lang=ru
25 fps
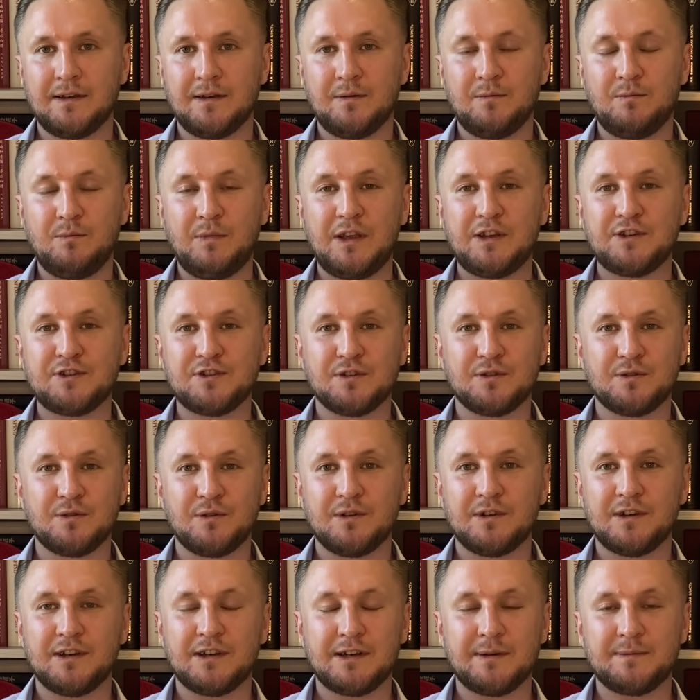меньше
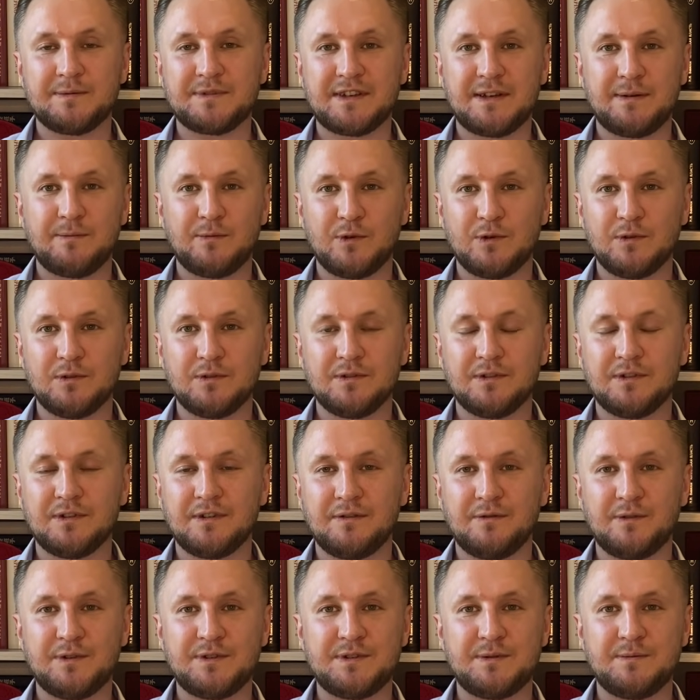только комсомол,
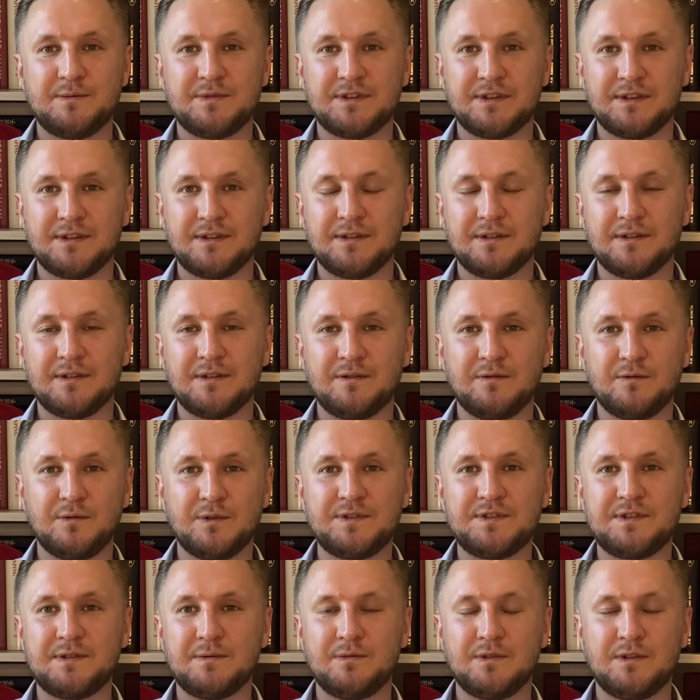
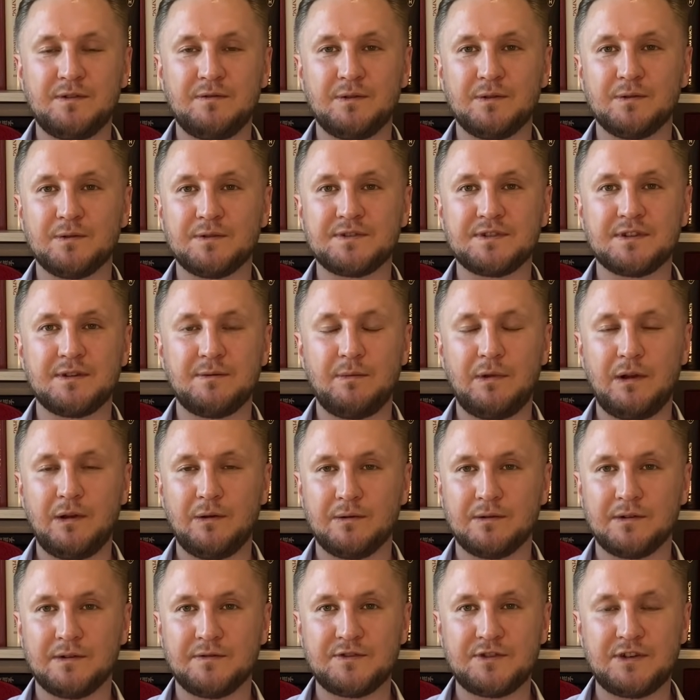88-90
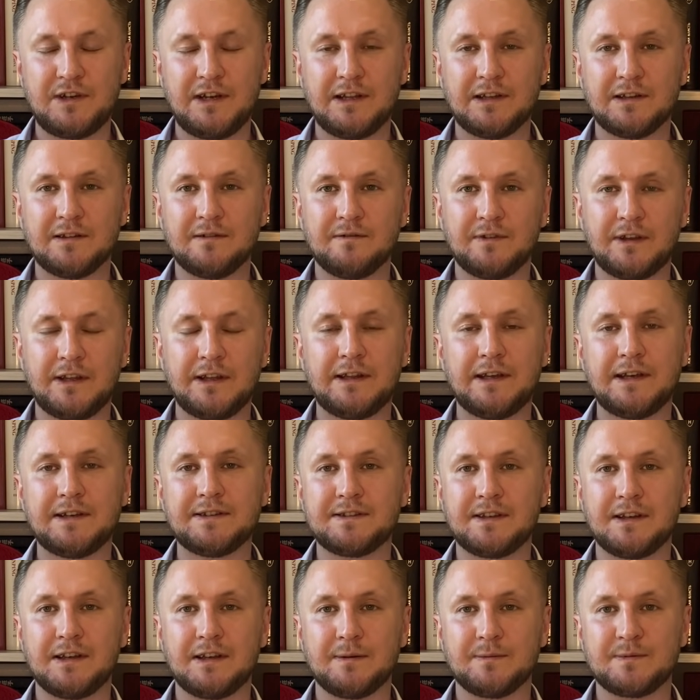миллионов членов,
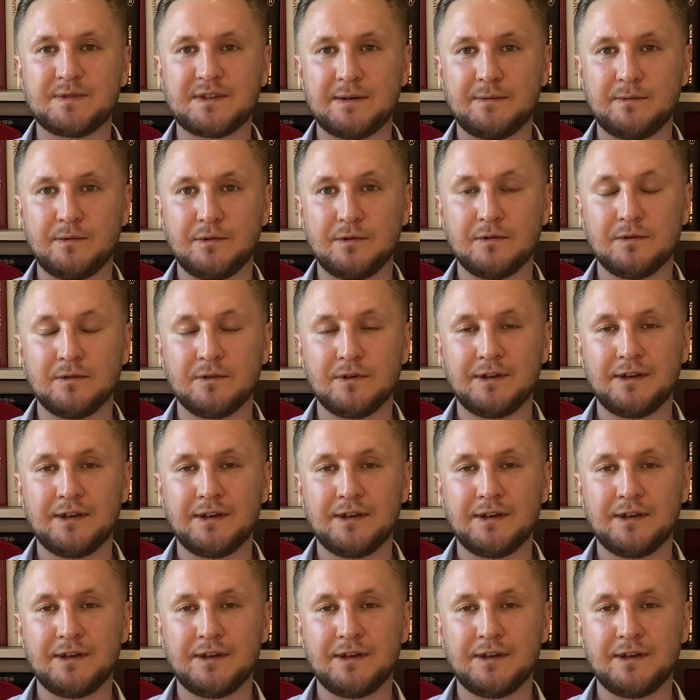китайский комсомол.